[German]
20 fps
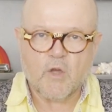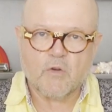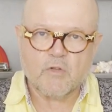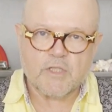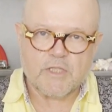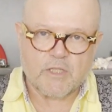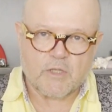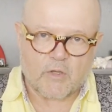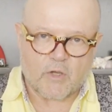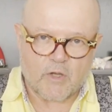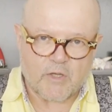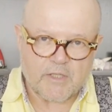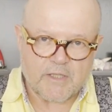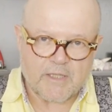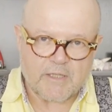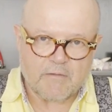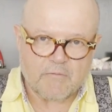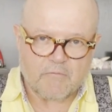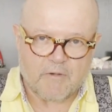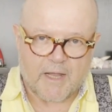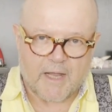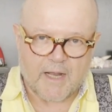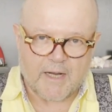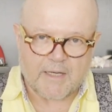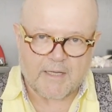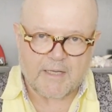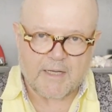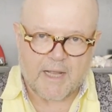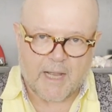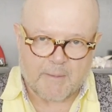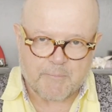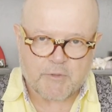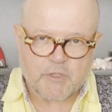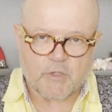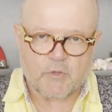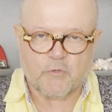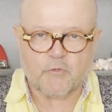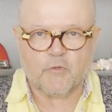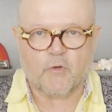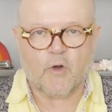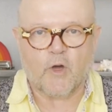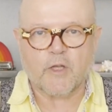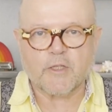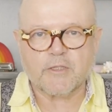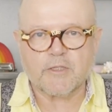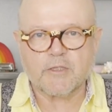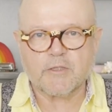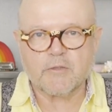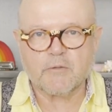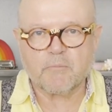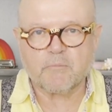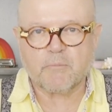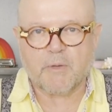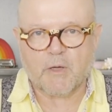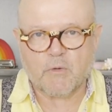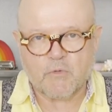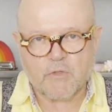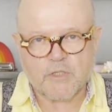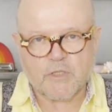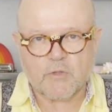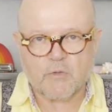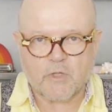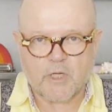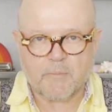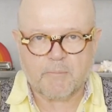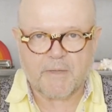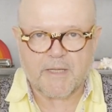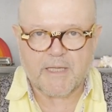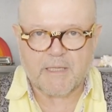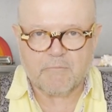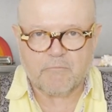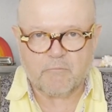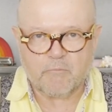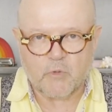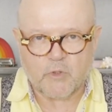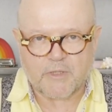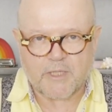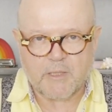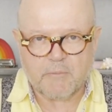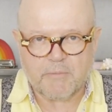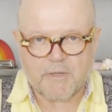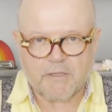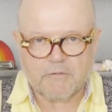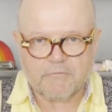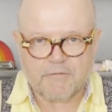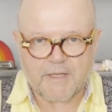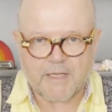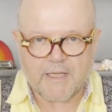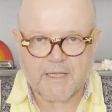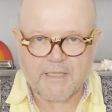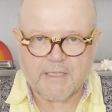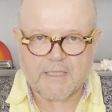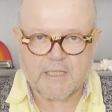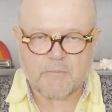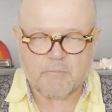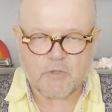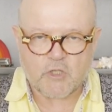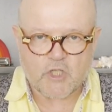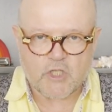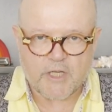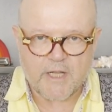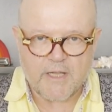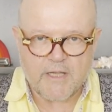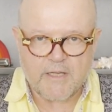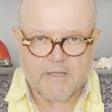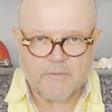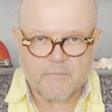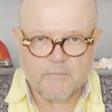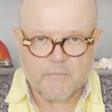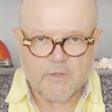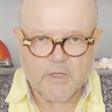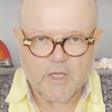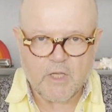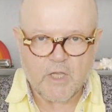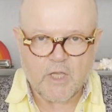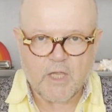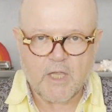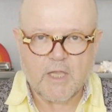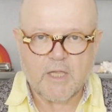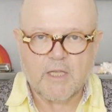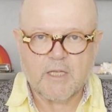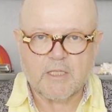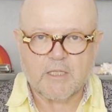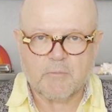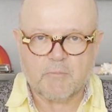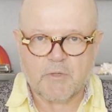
Sie können den Wagen ab sofort bei uns oder bei Ihrem Modellbahnfachhändler bestellen. Die